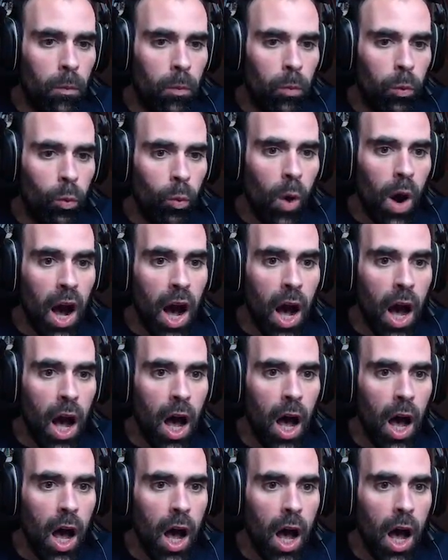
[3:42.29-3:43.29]
¡Guau!
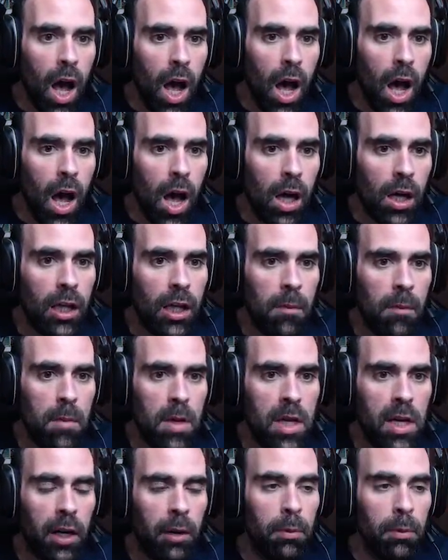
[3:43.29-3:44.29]
¡Que
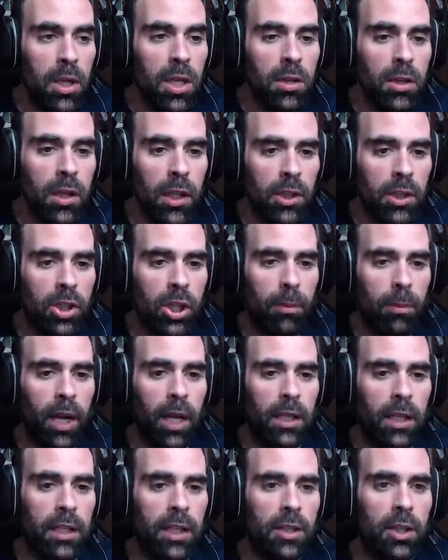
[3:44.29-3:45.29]
me revienta,
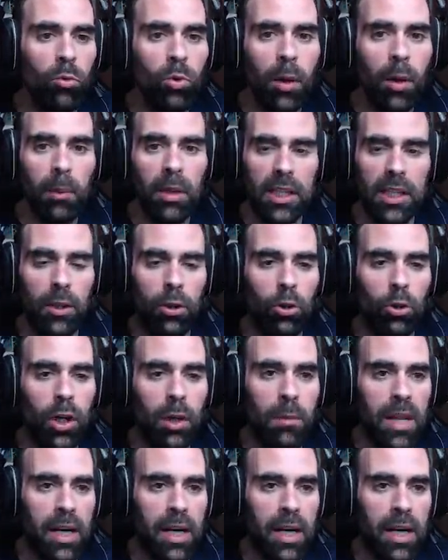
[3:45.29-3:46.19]
chaval! Que tiene una metralladora y me